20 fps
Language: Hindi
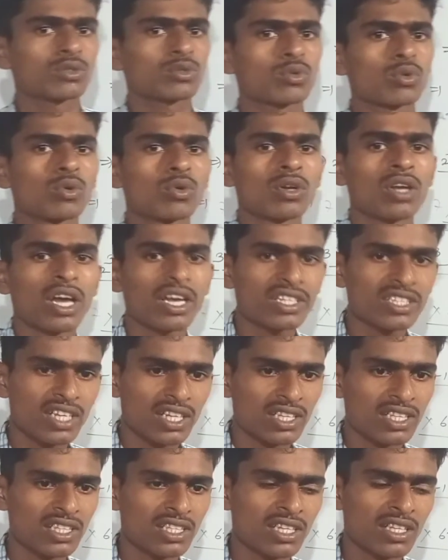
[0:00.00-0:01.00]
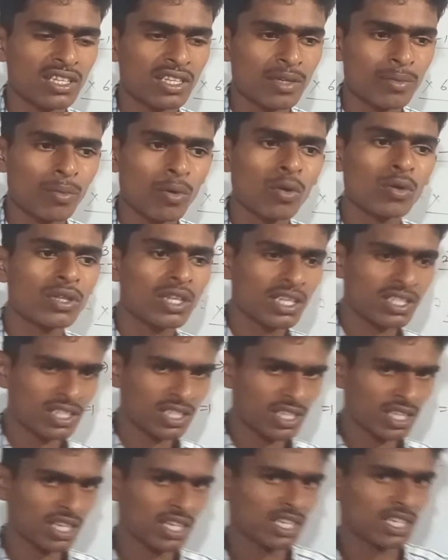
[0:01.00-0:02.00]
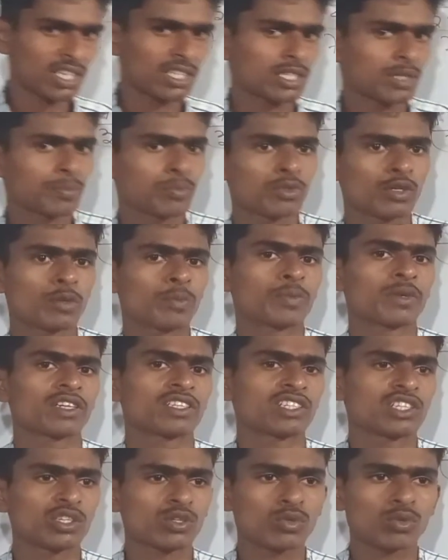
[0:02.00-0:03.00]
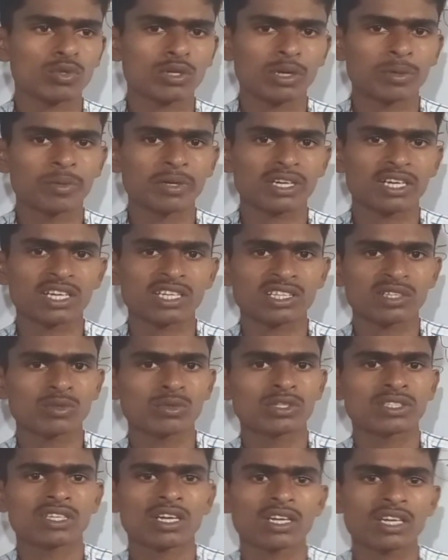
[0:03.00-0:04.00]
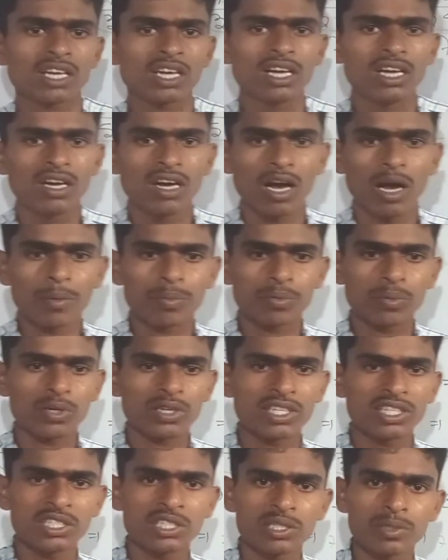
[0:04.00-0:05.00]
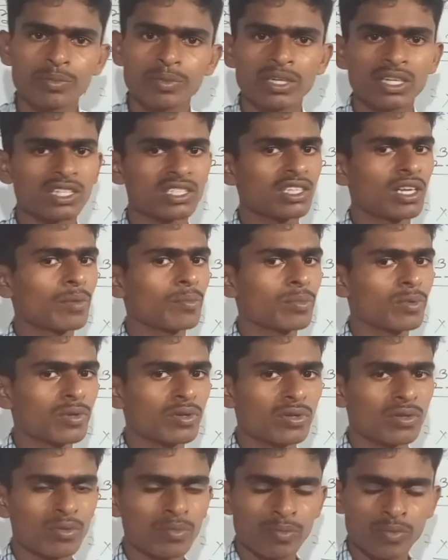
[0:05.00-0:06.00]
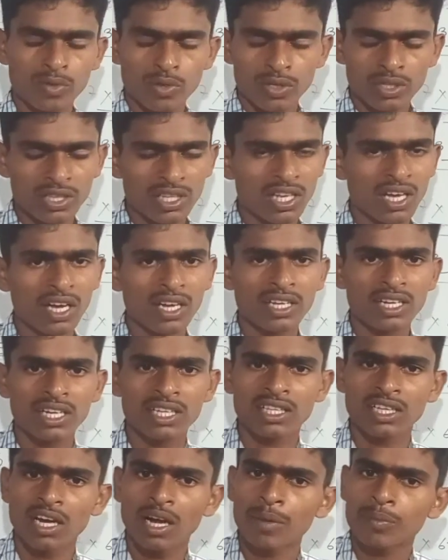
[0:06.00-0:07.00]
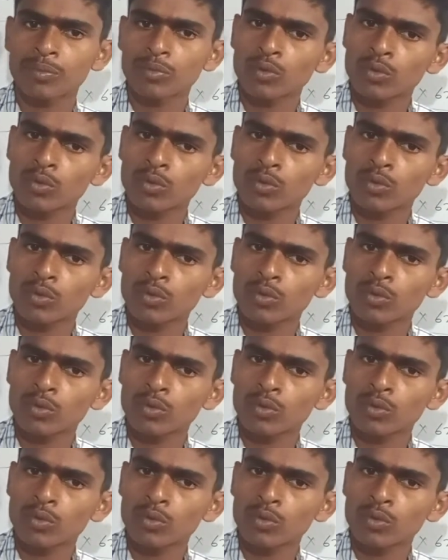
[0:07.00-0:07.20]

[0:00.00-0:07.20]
इसको लास्ट जाते जाते बहुत अच्छे तरीके से पूरा प्रश्न को कवर करते हुए जाएंगे आपका किसी भी एग्ज़ाम की तैयारी करते हैं